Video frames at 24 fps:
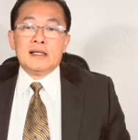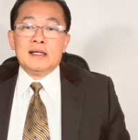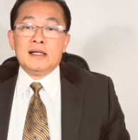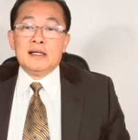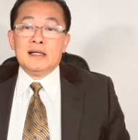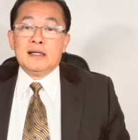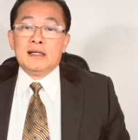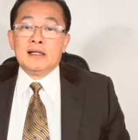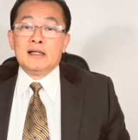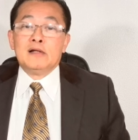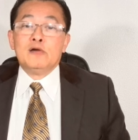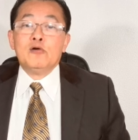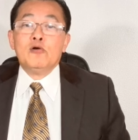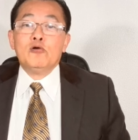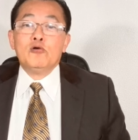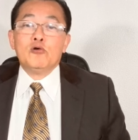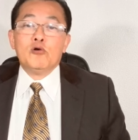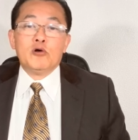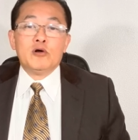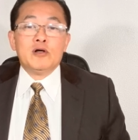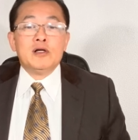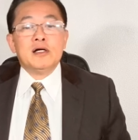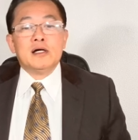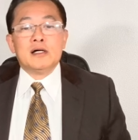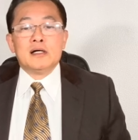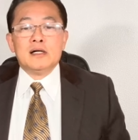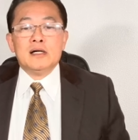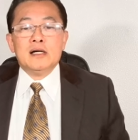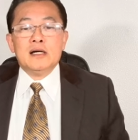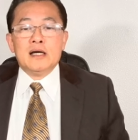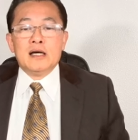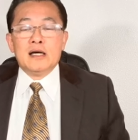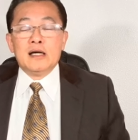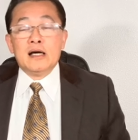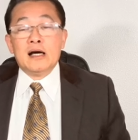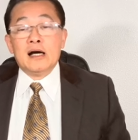thì luôn luôn được
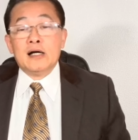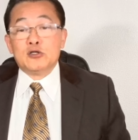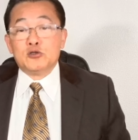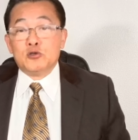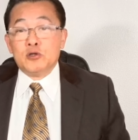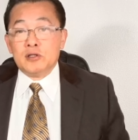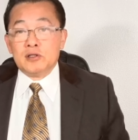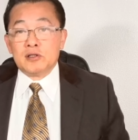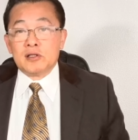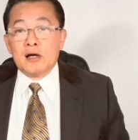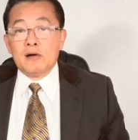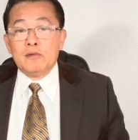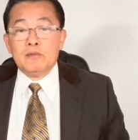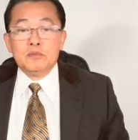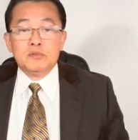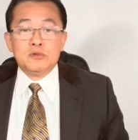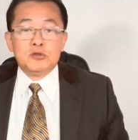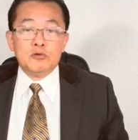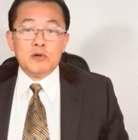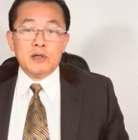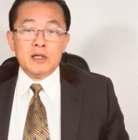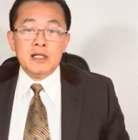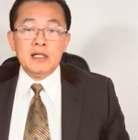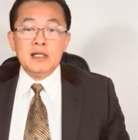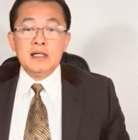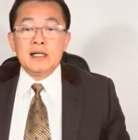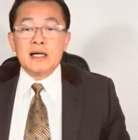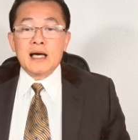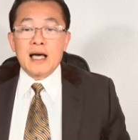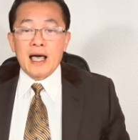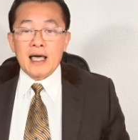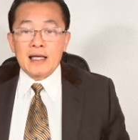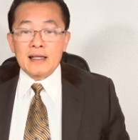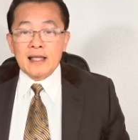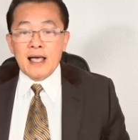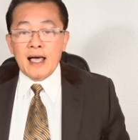uh, truyền thông chú ý
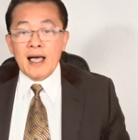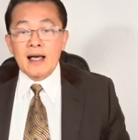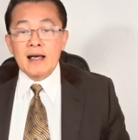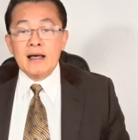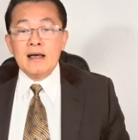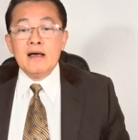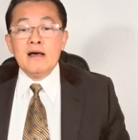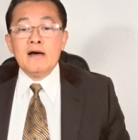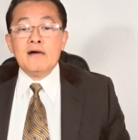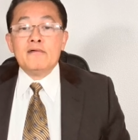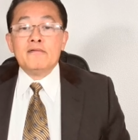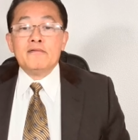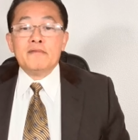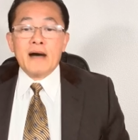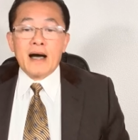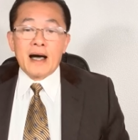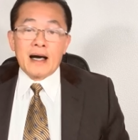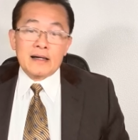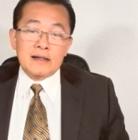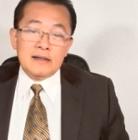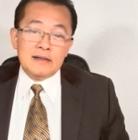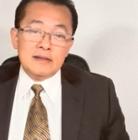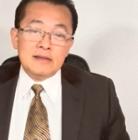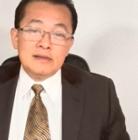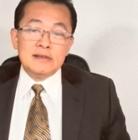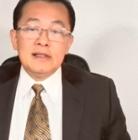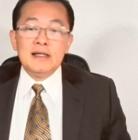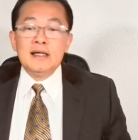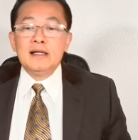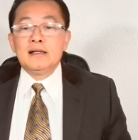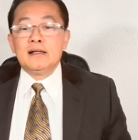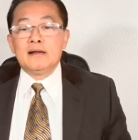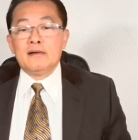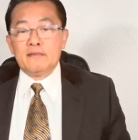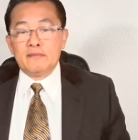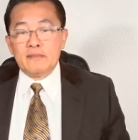khai thác và đương
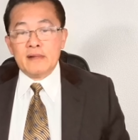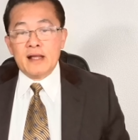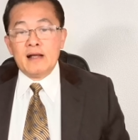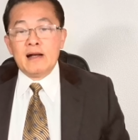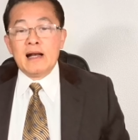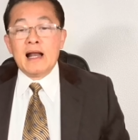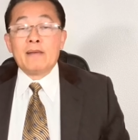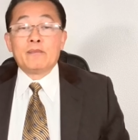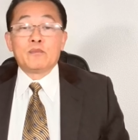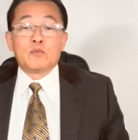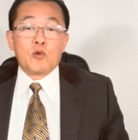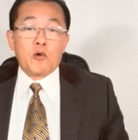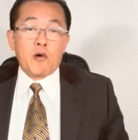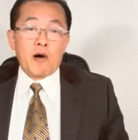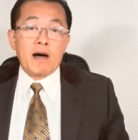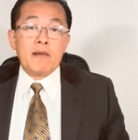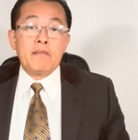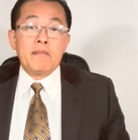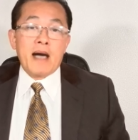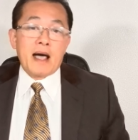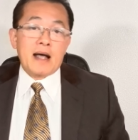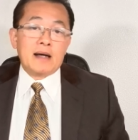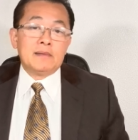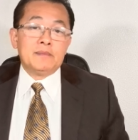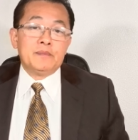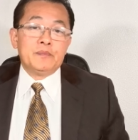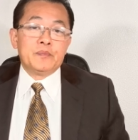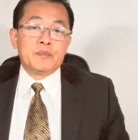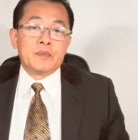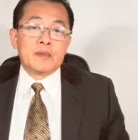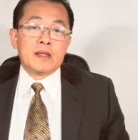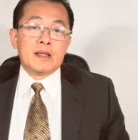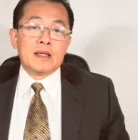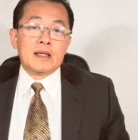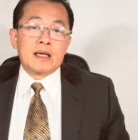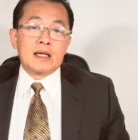nhiên để làm thỏa mãn
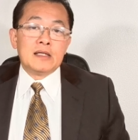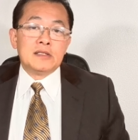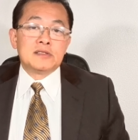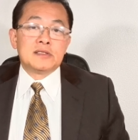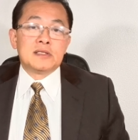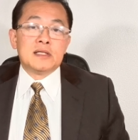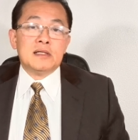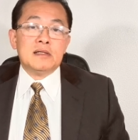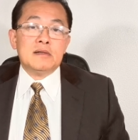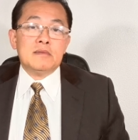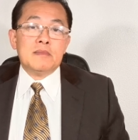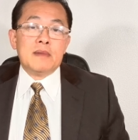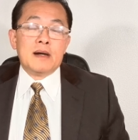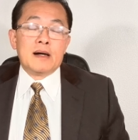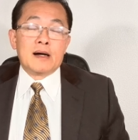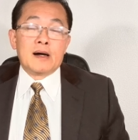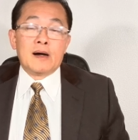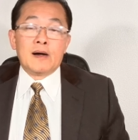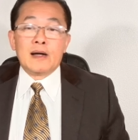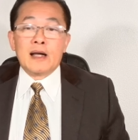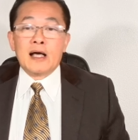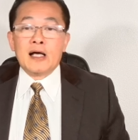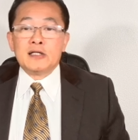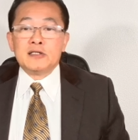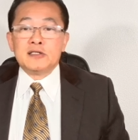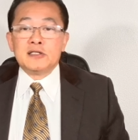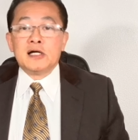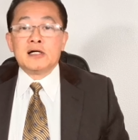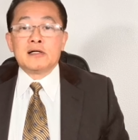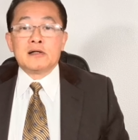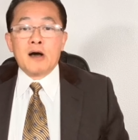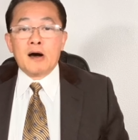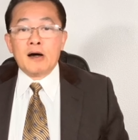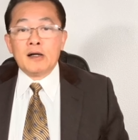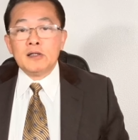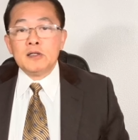cái sự mà gọi là
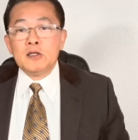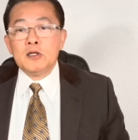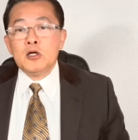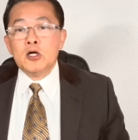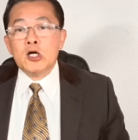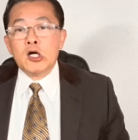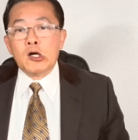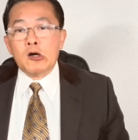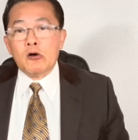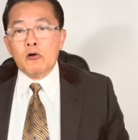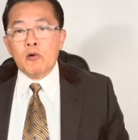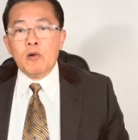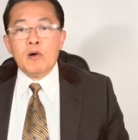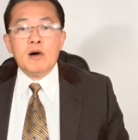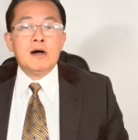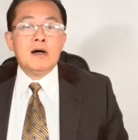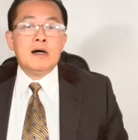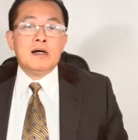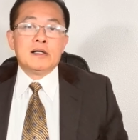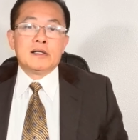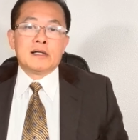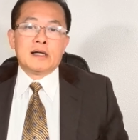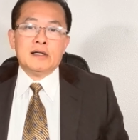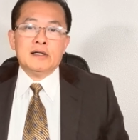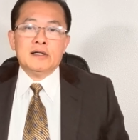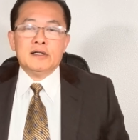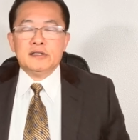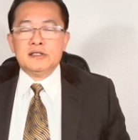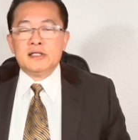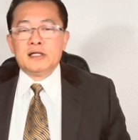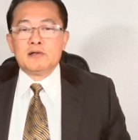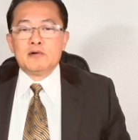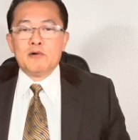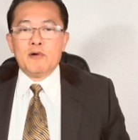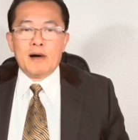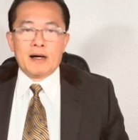chờ đón của
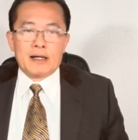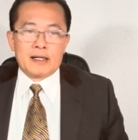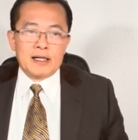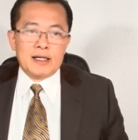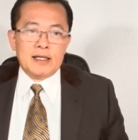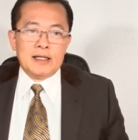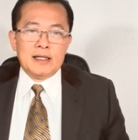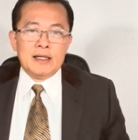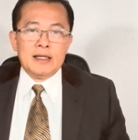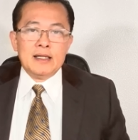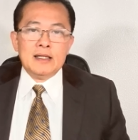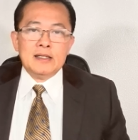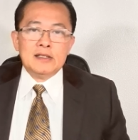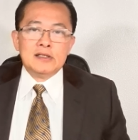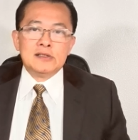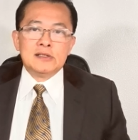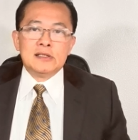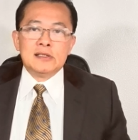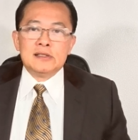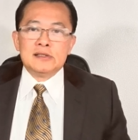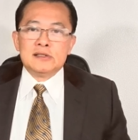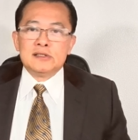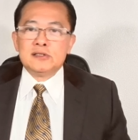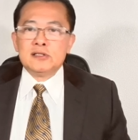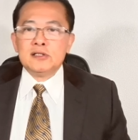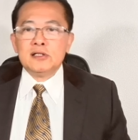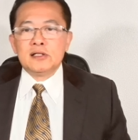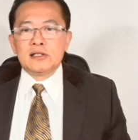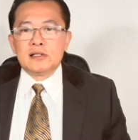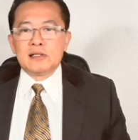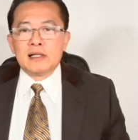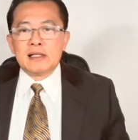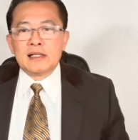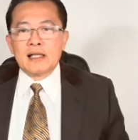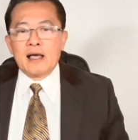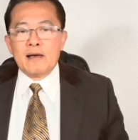người dân Hoa Kỳ
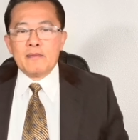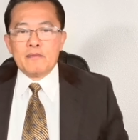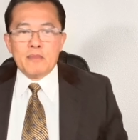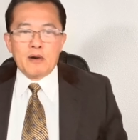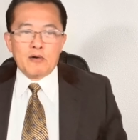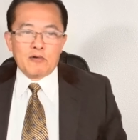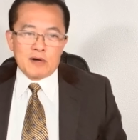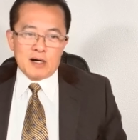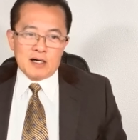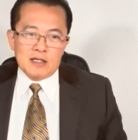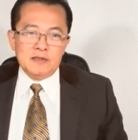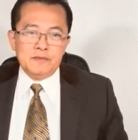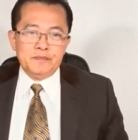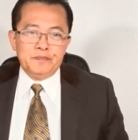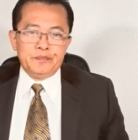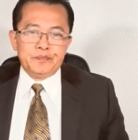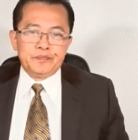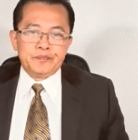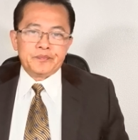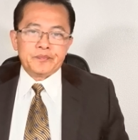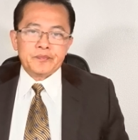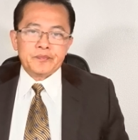trước cái thềm bầu cử